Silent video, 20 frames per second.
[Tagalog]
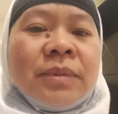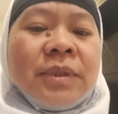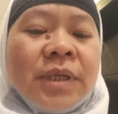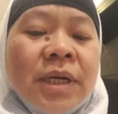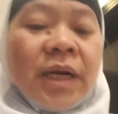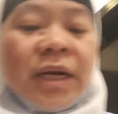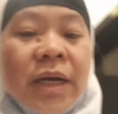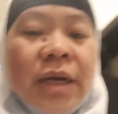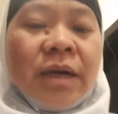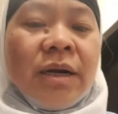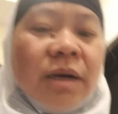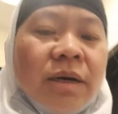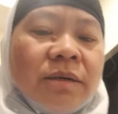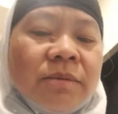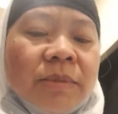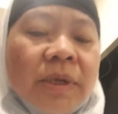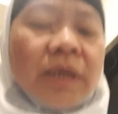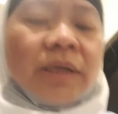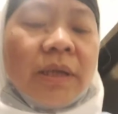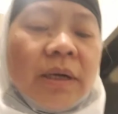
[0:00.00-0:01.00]
Madali
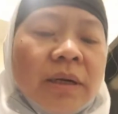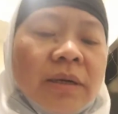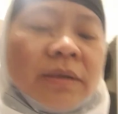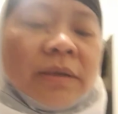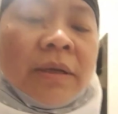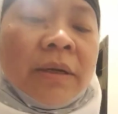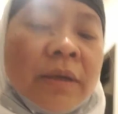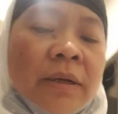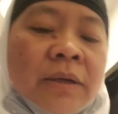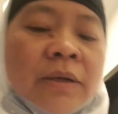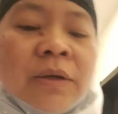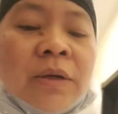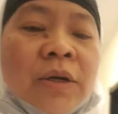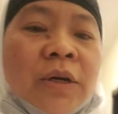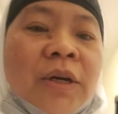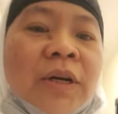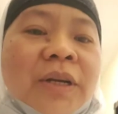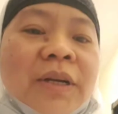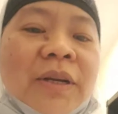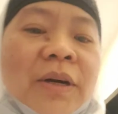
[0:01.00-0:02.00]
lang, mada.
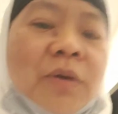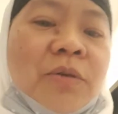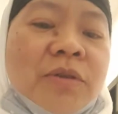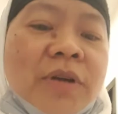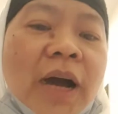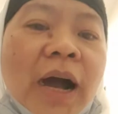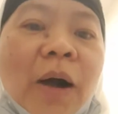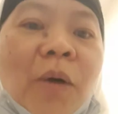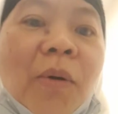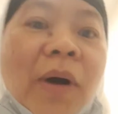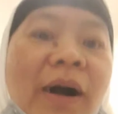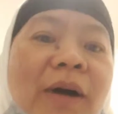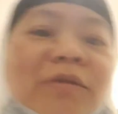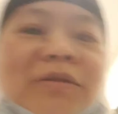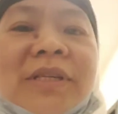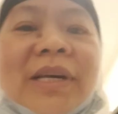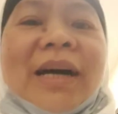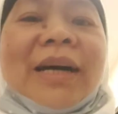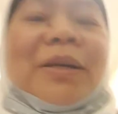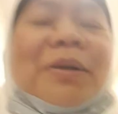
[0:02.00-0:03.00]
Naku, naawa
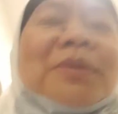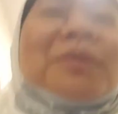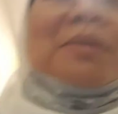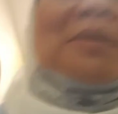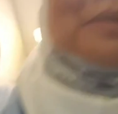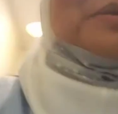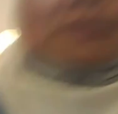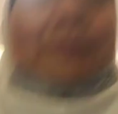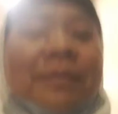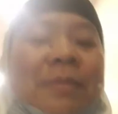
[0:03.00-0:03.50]
ako sa ano?